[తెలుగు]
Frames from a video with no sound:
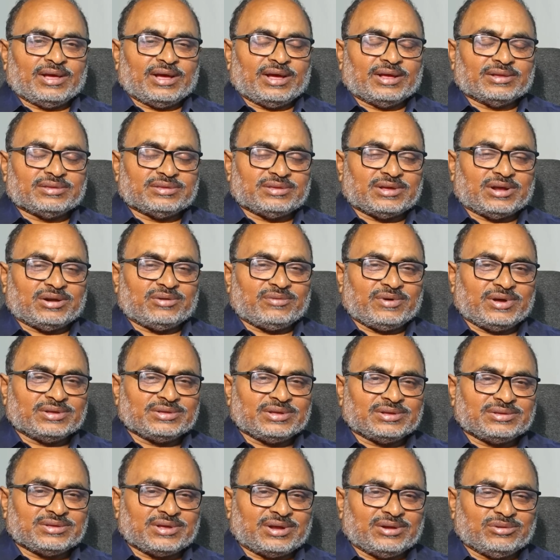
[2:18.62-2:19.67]
ఆ తర్వాత
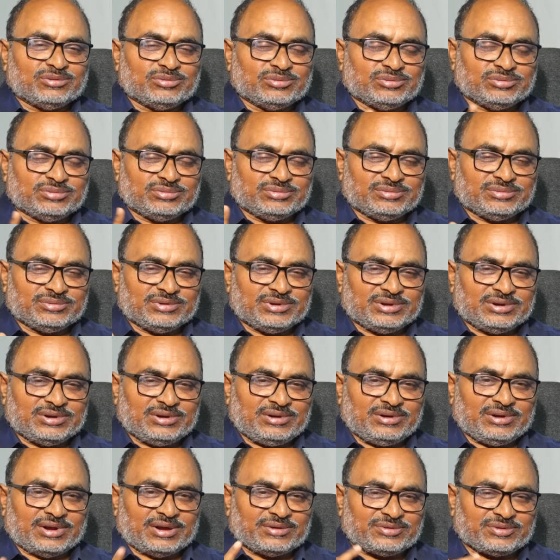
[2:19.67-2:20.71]
తను
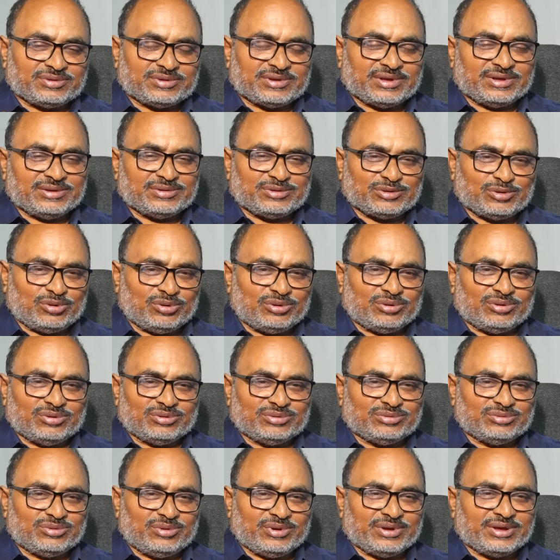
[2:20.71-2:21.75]
డ్రగ్స్ కేసులో
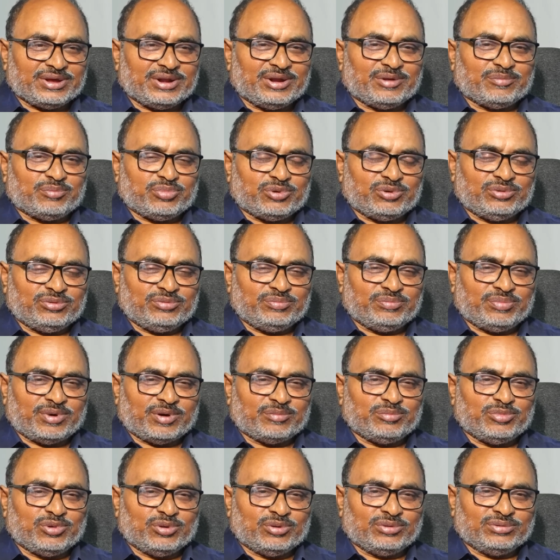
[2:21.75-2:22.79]
దొరికినప్పుడు
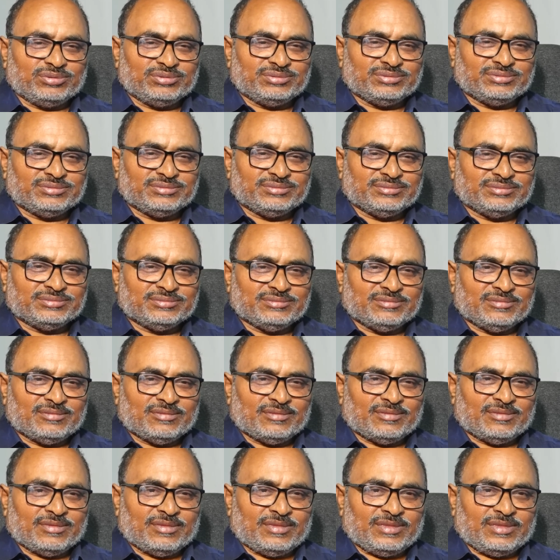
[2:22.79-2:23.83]
పబ్లో
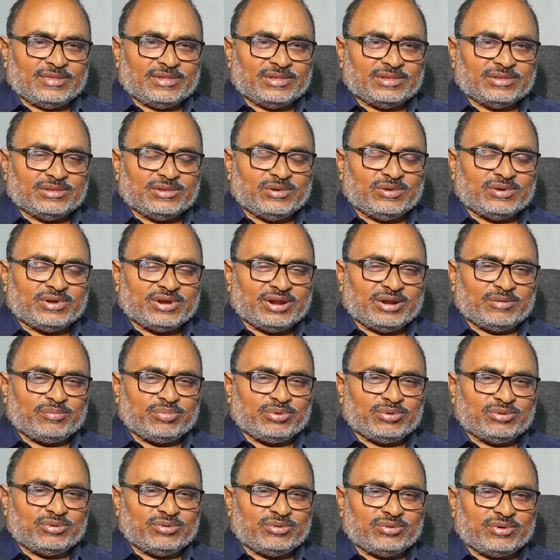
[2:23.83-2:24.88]

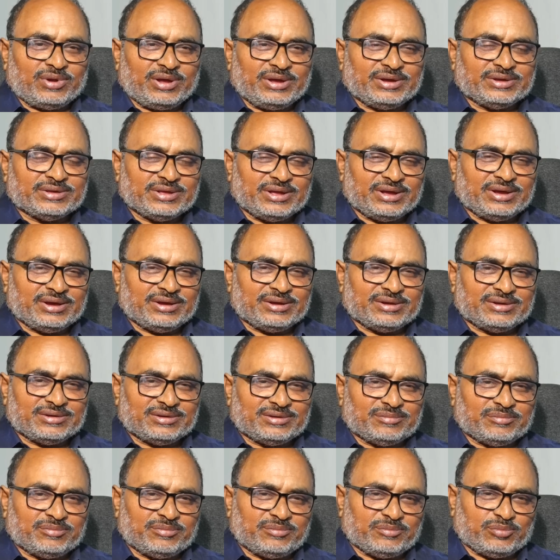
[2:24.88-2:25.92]
దొరికినప్పుడు కూడా ఇదే
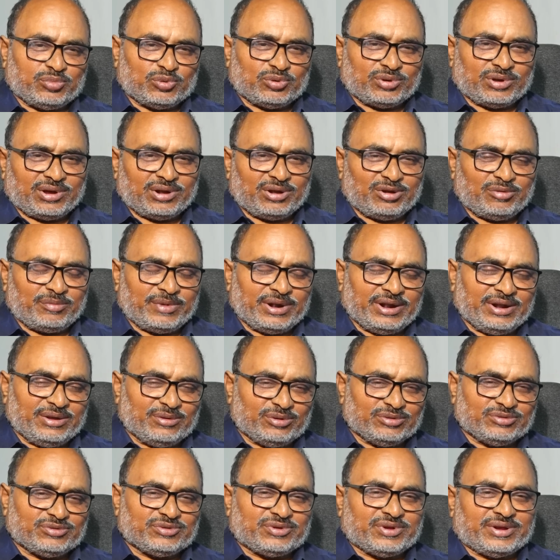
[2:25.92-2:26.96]
పుకార్లు మళ్ళీ
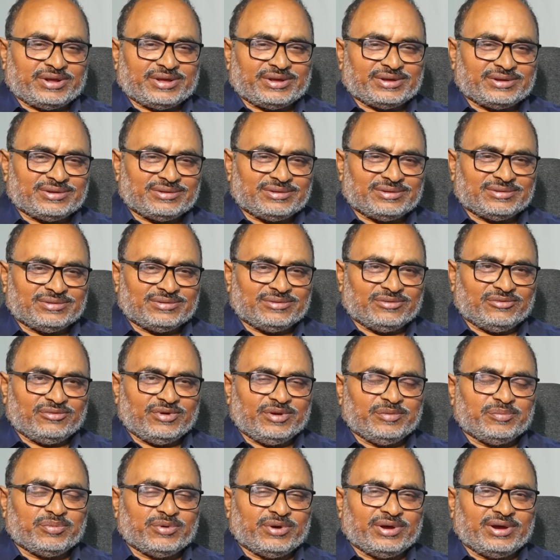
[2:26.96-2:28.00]
వచ్చినాయి
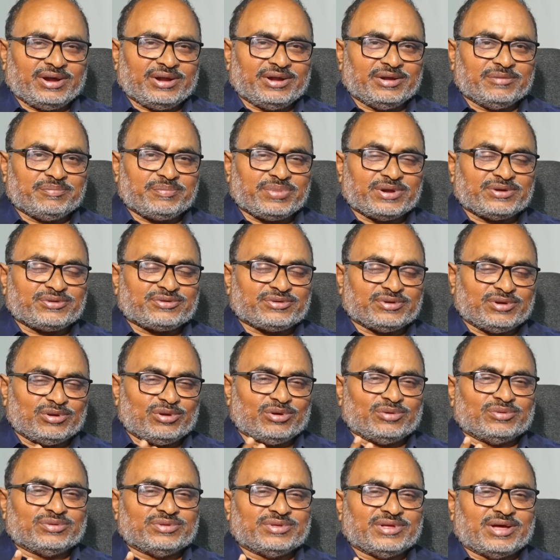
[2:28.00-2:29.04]
విడిపోయి ఆ డిప్రెషన్లో
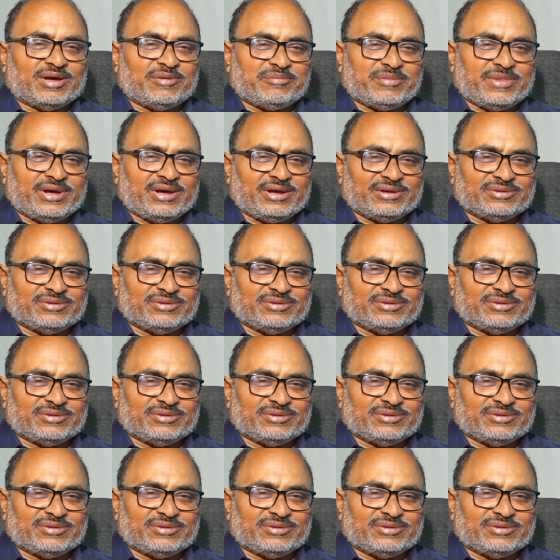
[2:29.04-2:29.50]
ఉంది ఆ అమ్మాయి